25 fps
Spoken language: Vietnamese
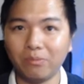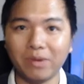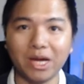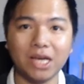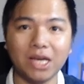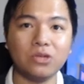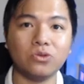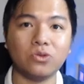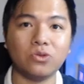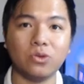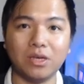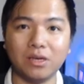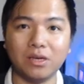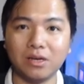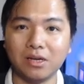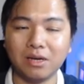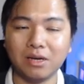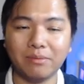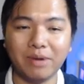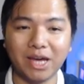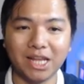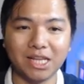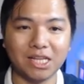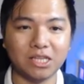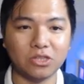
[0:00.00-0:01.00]
máy tùy
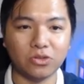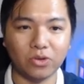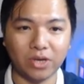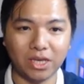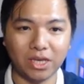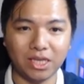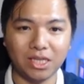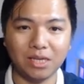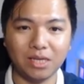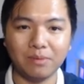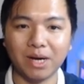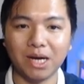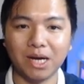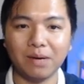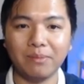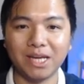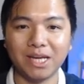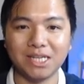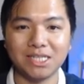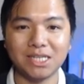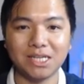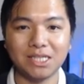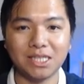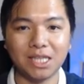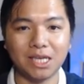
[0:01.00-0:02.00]
các bạn thì tùy, nhưng mà các
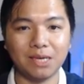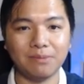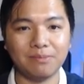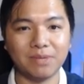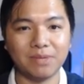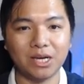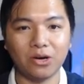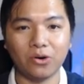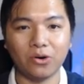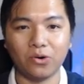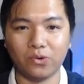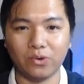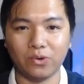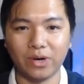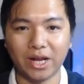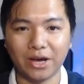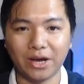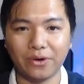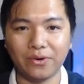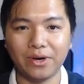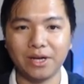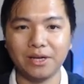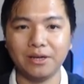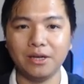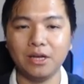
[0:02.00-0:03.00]
bạn sẽ tìm cái ổ
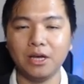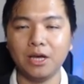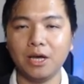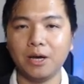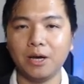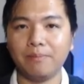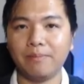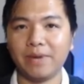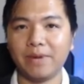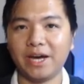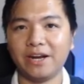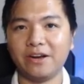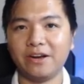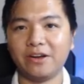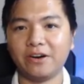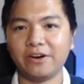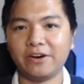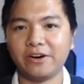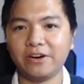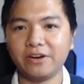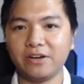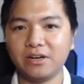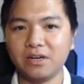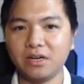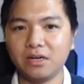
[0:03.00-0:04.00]
nào á mà
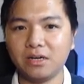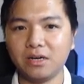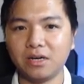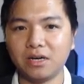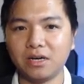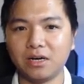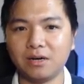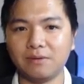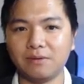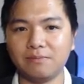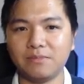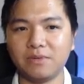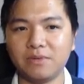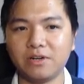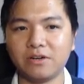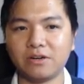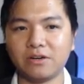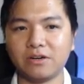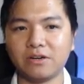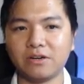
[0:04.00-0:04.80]
nó